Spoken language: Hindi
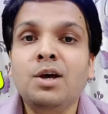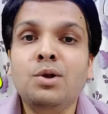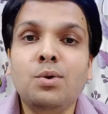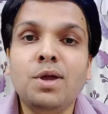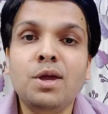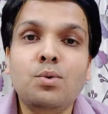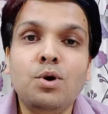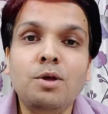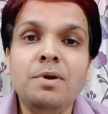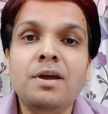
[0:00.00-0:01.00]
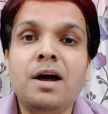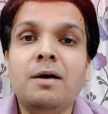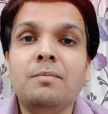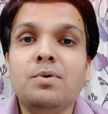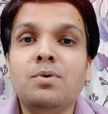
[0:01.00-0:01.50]
रोगी कोई भी
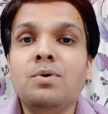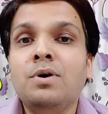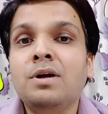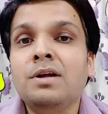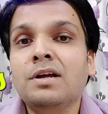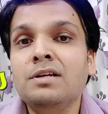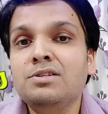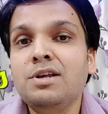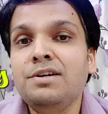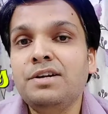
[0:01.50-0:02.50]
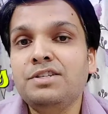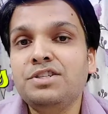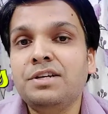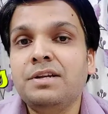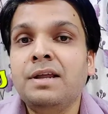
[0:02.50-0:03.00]
काम को
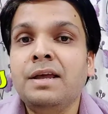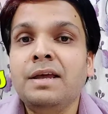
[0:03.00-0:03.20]
कंसंट्रेशन